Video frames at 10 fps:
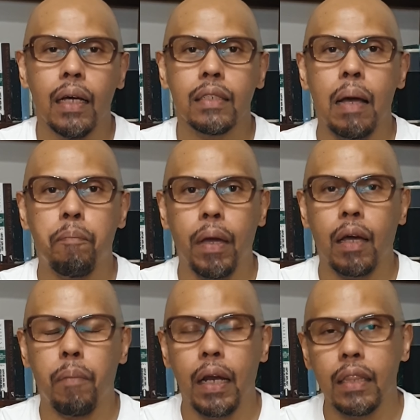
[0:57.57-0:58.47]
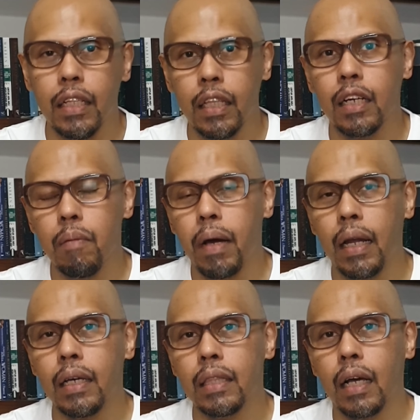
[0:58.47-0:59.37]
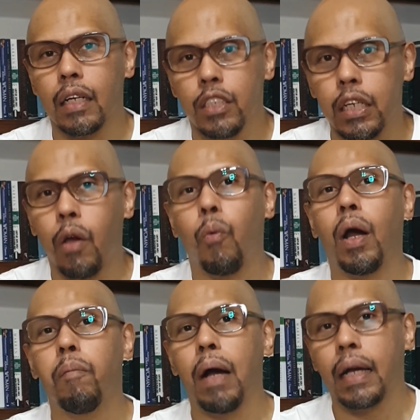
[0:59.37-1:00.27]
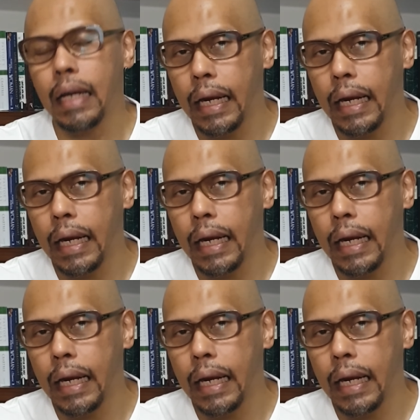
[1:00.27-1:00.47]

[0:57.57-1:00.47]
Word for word: sampai kepada titik di mana kita kecewa bahkan